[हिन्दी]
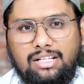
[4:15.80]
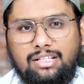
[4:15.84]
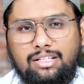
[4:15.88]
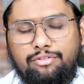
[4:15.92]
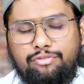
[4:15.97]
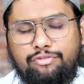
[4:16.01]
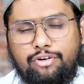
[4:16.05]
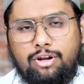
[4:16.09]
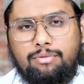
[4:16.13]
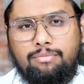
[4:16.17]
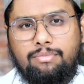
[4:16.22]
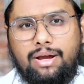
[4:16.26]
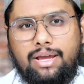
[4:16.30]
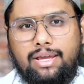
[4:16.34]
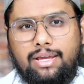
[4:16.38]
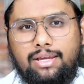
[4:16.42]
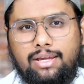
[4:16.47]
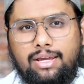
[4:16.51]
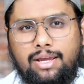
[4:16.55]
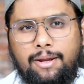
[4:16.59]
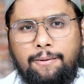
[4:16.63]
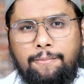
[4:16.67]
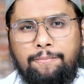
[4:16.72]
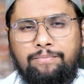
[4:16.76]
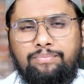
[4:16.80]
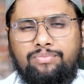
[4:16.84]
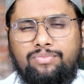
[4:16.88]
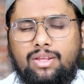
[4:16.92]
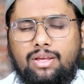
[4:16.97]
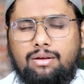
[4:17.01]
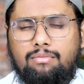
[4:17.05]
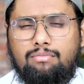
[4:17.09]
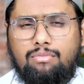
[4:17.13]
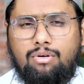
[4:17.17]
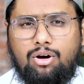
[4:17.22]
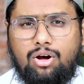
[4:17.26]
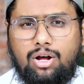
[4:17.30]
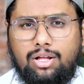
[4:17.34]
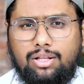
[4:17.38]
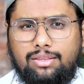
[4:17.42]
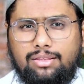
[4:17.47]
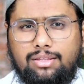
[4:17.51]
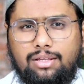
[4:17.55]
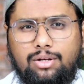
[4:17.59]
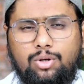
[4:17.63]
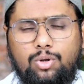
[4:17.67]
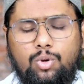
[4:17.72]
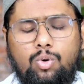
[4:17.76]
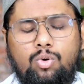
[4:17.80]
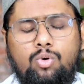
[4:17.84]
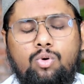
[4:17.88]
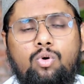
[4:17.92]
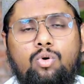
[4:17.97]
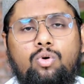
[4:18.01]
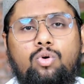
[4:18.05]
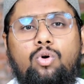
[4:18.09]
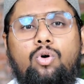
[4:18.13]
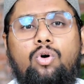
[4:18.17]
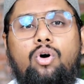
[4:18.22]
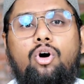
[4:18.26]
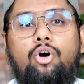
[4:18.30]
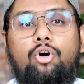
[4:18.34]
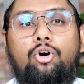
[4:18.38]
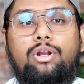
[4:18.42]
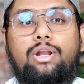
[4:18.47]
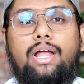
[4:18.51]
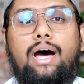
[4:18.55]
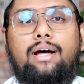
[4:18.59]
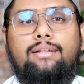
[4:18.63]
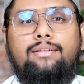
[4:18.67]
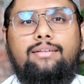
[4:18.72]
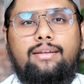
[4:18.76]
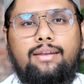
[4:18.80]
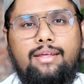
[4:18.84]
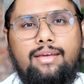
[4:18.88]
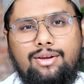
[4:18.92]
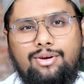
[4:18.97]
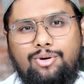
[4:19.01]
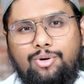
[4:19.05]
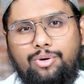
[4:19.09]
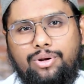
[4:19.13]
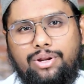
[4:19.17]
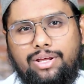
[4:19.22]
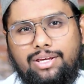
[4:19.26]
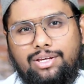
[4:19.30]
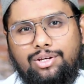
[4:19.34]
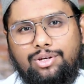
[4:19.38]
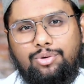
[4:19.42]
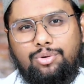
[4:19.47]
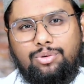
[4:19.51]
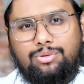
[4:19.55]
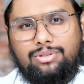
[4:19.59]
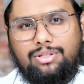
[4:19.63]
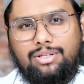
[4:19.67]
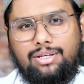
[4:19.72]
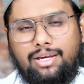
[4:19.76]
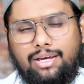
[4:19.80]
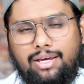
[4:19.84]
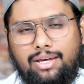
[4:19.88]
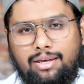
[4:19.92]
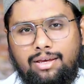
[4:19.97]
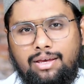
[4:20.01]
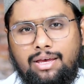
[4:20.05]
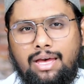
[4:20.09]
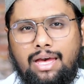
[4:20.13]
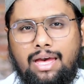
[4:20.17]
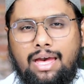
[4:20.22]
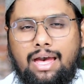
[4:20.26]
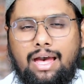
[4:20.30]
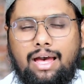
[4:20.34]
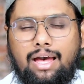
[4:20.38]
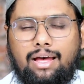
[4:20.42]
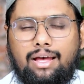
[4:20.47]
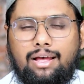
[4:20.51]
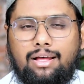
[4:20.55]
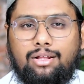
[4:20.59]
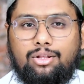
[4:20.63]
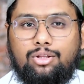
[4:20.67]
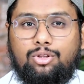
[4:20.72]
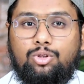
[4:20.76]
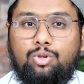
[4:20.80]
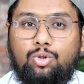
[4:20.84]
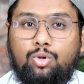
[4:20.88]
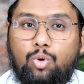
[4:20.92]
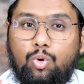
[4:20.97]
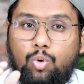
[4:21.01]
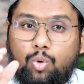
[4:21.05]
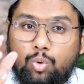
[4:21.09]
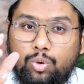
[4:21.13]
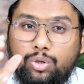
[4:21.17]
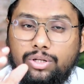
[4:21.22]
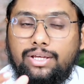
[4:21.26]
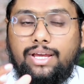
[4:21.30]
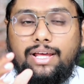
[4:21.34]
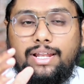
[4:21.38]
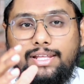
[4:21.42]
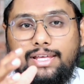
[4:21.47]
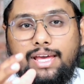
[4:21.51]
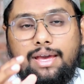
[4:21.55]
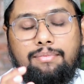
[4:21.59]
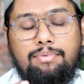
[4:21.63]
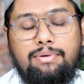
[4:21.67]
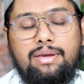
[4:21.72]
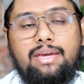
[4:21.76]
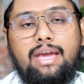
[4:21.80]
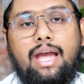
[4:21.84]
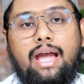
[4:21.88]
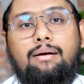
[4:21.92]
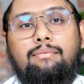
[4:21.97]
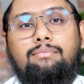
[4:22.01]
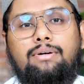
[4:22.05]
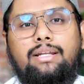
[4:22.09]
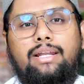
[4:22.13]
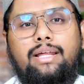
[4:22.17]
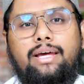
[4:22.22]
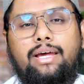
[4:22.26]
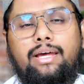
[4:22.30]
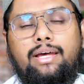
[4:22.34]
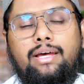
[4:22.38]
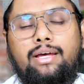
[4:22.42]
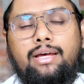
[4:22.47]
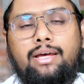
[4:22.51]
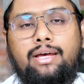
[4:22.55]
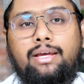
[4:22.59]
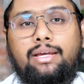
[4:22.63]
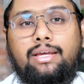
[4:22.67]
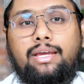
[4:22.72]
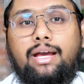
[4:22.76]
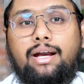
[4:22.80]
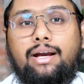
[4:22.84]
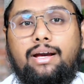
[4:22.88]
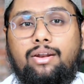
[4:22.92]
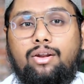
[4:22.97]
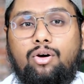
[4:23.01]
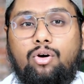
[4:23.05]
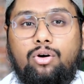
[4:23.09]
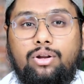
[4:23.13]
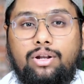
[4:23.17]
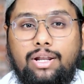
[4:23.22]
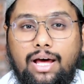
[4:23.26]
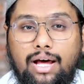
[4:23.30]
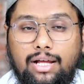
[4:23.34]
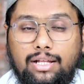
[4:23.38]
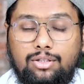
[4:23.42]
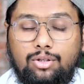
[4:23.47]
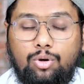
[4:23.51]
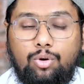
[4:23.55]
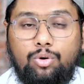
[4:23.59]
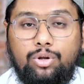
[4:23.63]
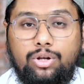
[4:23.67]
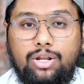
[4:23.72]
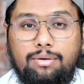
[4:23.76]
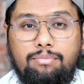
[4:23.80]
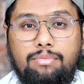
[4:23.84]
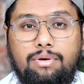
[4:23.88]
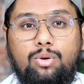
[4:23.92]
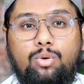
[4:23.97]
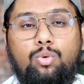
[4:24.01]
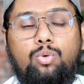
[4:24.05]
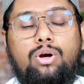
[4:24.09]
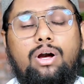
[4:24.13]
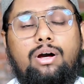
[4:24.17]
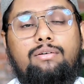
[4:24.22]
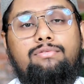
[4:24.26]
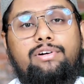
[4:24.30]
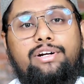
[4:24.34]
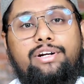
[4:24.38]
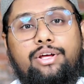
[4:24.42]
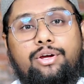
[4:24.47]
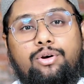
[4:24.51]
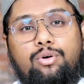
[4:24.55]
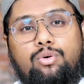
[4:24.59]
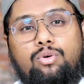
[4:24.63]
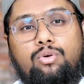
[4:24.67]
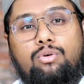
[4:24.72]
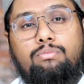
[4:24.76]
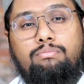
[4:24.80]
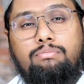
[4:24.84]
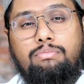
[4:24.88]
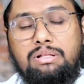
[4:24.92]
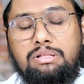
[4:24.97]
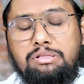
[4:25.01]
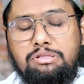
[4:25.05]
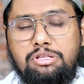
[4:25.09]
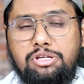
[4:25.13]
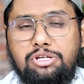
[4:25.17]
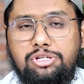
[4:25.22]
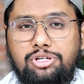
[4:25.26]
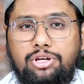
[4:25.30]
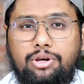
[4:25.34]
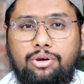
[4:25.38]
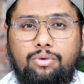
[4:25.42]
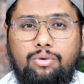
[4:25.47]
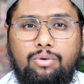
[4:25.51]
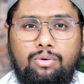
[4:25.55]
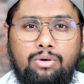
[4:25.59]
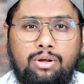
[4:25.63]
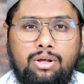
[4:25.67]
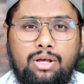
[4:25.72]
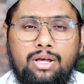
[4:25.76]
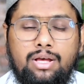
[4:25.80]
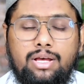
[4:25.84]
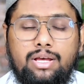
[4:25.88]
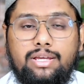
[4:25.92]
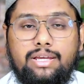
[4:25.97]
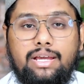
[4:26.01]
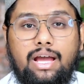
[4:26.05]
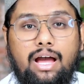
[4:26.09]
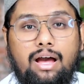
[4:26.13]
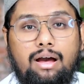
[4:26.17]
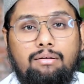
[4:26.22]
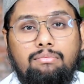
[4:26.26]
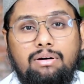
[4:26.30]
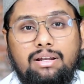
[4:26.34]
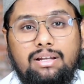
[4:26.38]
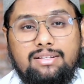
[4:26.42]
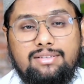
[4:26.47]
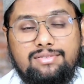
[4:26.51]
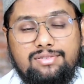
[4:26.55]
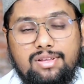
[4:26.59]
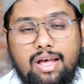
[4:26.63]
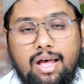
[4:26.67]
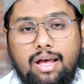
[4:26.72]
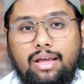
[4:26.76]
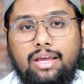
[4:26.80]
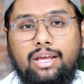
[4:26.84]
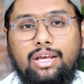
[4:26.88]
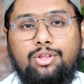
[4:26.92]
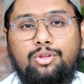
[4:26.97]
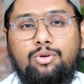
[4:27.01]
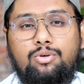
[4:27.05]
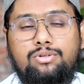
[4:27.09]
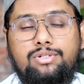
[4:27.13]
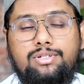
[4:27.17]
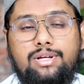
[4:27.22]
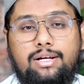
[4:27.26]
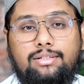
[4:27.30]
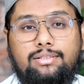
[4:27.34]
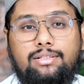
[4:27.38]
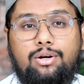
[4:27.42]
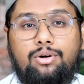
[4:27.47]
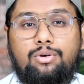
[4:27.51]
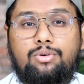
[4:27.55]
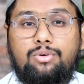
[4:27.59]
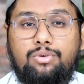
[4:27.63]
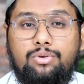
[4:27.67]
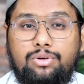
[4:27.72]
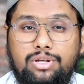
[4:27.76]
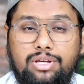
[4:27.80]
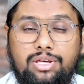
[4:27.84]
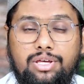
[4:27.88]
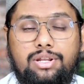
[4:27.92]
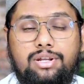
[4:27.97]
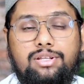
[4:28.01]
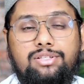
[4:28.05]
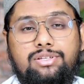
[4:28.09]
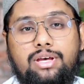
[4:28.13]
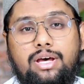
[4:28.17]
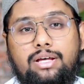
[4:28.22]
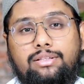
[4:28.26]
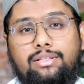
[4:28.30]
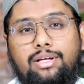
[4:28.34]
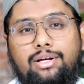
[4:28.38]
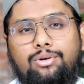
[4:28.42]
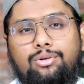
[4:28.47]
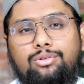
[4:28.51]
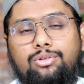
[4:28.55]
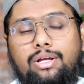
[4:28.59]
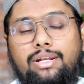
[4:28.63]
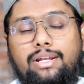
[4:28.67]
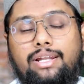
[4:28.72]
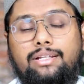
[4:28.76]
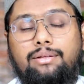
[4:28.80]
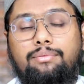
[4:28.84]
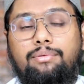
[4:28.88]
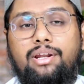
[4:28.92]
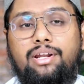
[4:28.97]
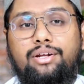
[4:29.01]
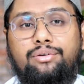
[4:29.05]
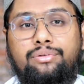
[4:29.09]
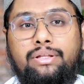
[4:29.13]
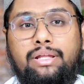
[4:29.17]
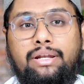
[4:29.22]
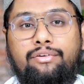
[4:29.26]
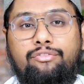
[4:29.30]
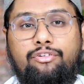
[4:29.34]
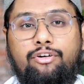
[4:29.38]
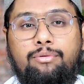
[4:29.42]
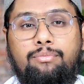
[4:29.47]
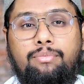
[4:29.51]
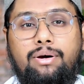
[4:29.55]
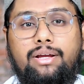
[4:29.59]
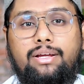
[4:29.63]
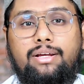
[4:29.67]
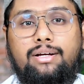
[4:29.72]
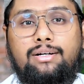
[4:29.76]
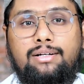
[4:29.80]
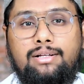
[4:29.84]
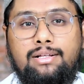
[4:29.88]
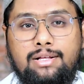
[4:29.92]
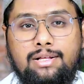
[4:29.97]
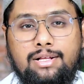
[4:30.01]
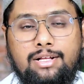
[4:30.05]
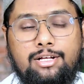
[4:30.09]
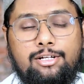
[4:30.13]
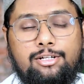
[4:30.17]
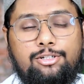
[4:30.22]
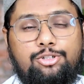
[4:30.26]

मदद फरमाएंगे बहुत लोगों को औलाद नहीं हो रही होती है उनके लिए भी ये अमल है कि अगर औलाद होने में रुकावटें हों बंदिशें हों या हमल साकित हो जाता हो गिर जाता हो तो अल्लाह तबारक ने फरमाया